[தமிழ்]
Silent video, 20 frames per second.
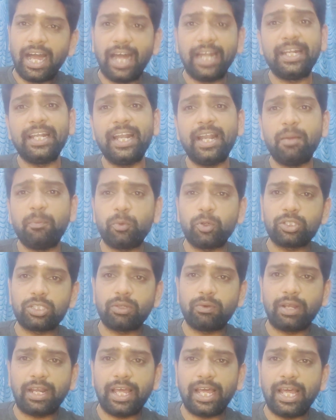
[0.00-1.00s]
அண்ணனை
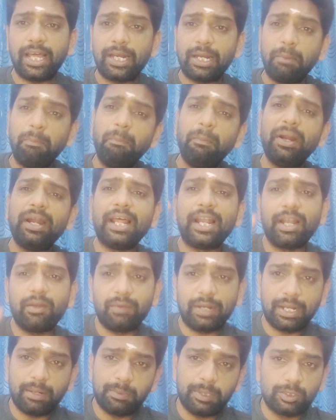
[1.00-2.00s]
பொறுத்தவரை ரொம்ப
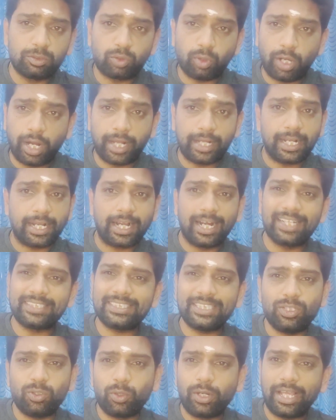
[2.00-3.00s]
நல்லவர் அப்படின்னு சொல்கிறாங்க
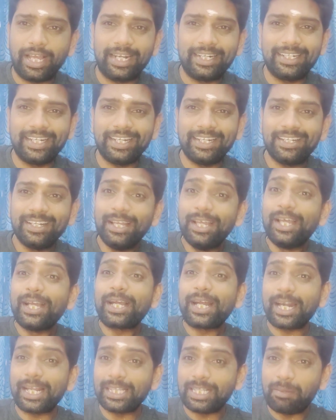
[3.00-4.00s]
காசியினுடைய அண்ணன்
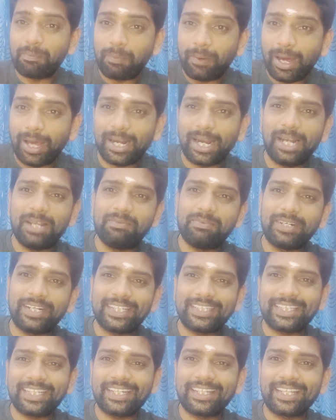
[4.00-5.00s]
கடந்த
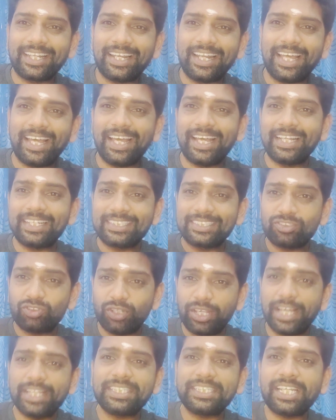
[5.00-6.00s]
பாராளுமன்ற தேர்தலில்
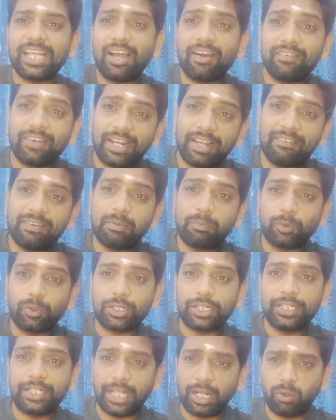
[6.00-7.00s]
சுயேட்சையை அவரேவை
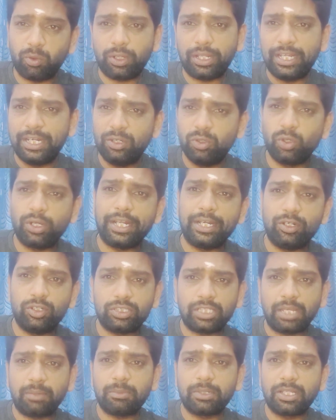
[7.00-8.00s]
போட்டியிட்டார் ஒரு எண்ணூறு
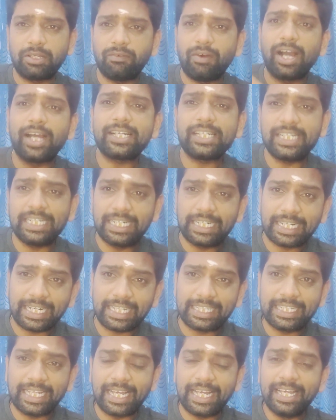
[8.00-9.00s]
எண்ணூற்றி ஐம்பது வாக்குகள்
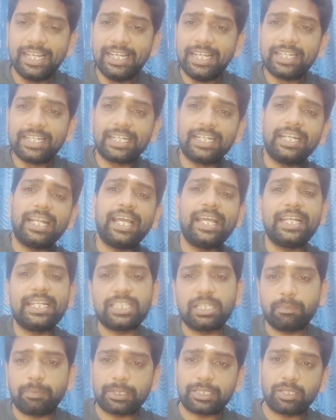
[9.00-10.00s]
கடந்த
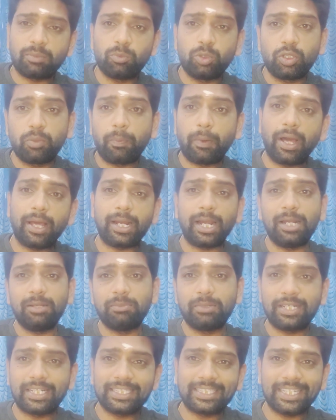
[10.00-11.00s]
ரெண்டாயிரத்தி பத்தொன்பது
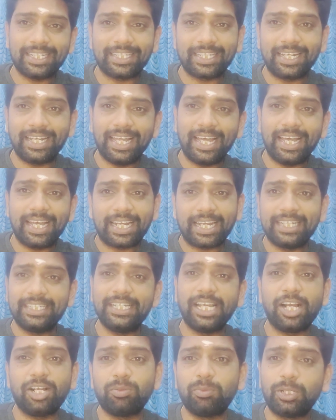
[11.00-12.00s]
பாராளுமன்ற தேர்தலில்
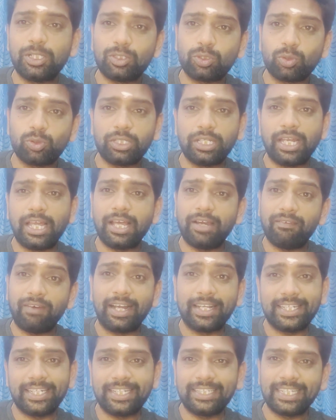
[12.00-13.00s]
கன்னியாகுமரி தொகுதியில்
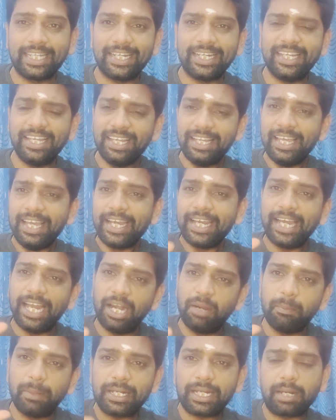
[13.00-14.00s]
வாங்கியிருந்தார்
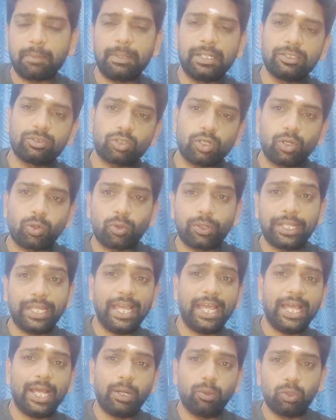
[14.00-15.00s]
ஹெல்மெட் அப்படின்னு
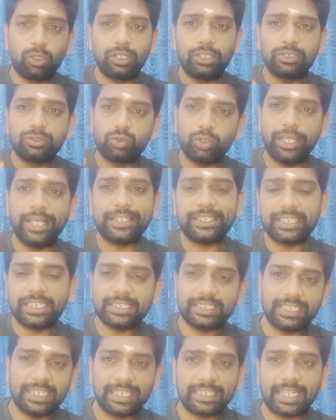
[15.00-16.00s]
சொல்லக்கூடிய ஒரு
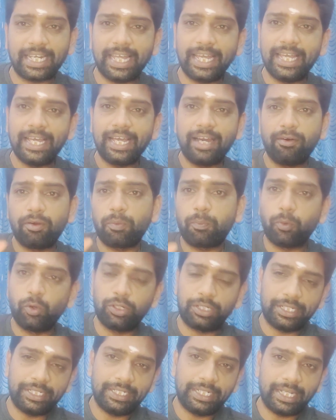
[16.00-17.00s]
சுயேட்சை சின்னத்தில் அவர்
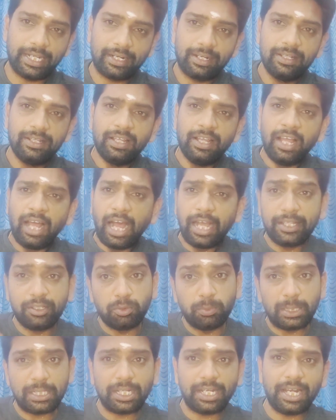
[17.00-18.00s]
போட்டியிட்டார்
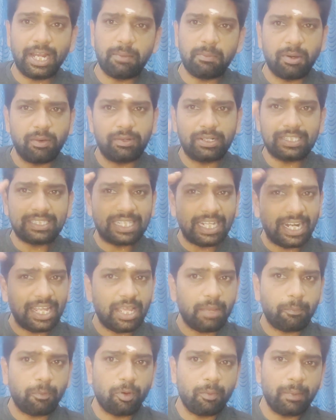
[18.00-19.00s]
இது மட்டும் இல்லாமல் அவர்
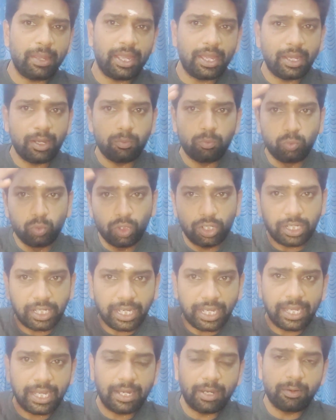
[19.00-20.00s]
தலை எப்போவுமே முழுக்க